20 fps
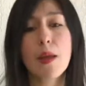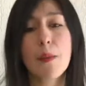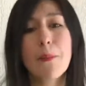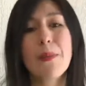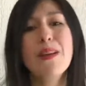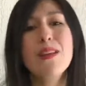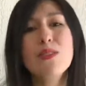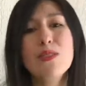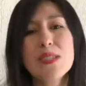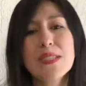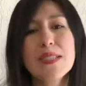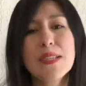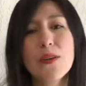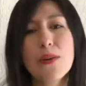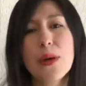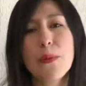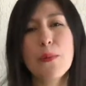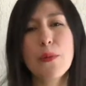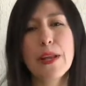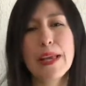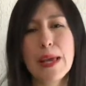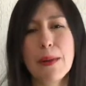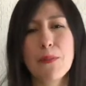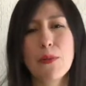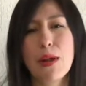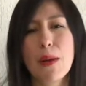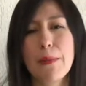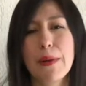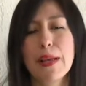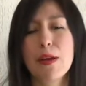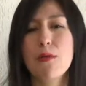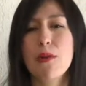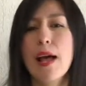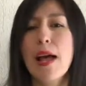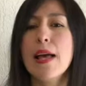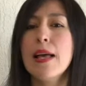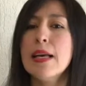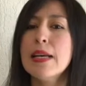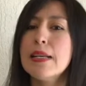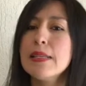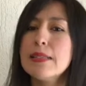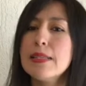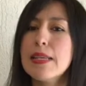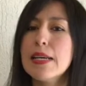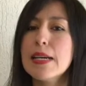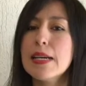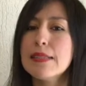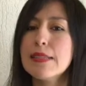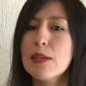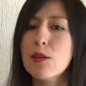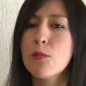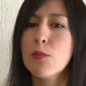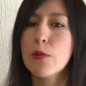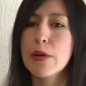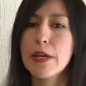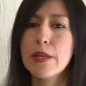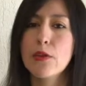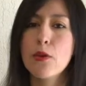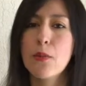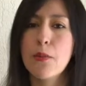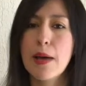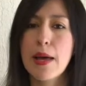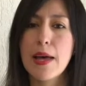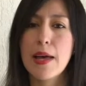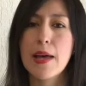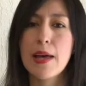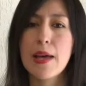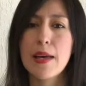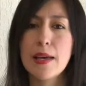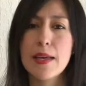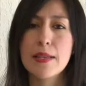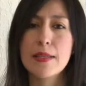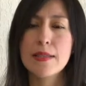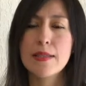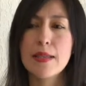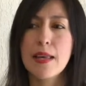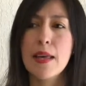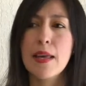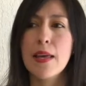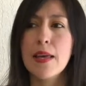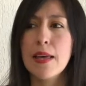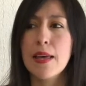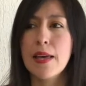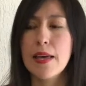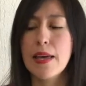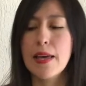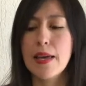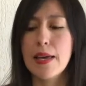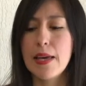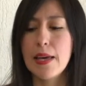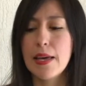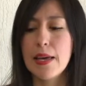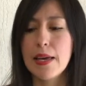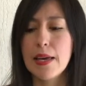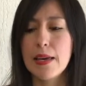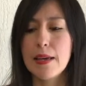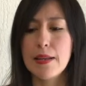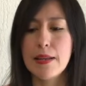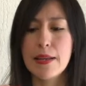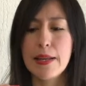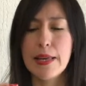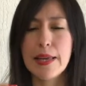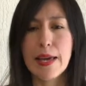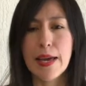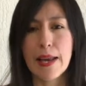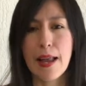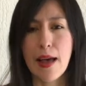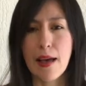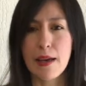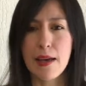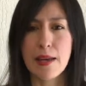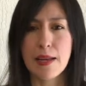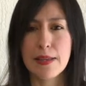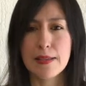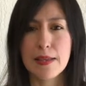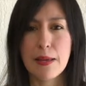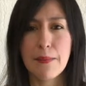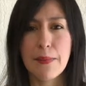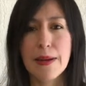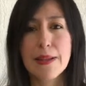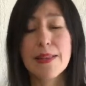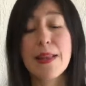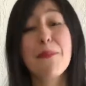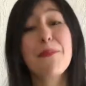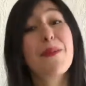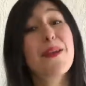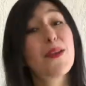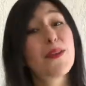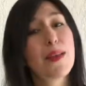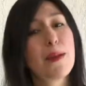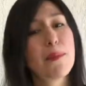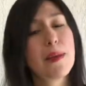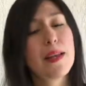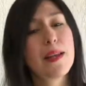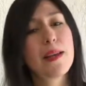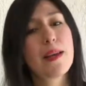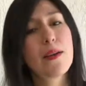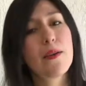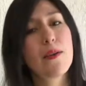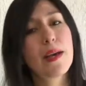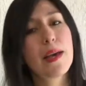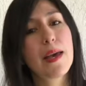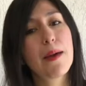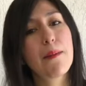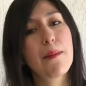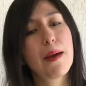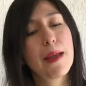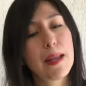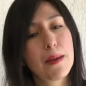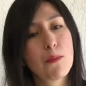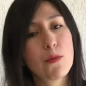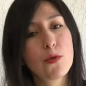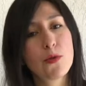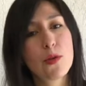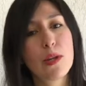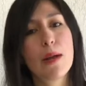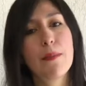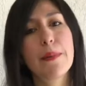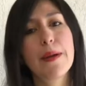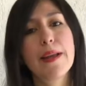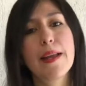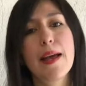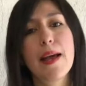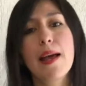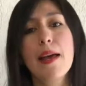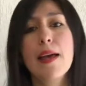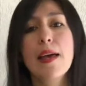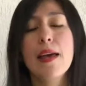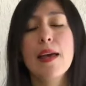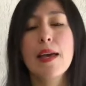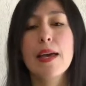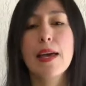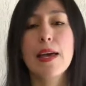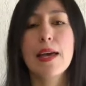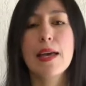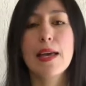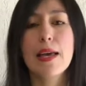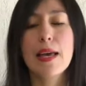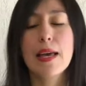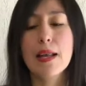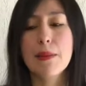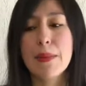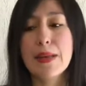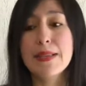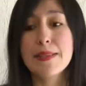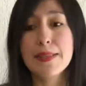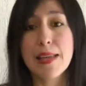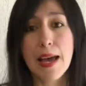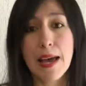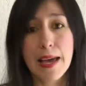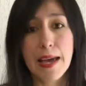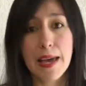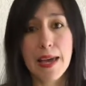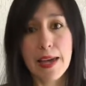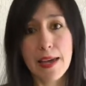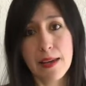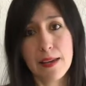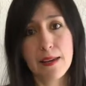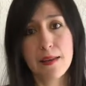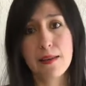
Pero entonces creo que, por ejemplo, la película sí llega a ser un poquito más eh, ligera en esa parte, pero también creo que vale mucho la pena eh, el mensaje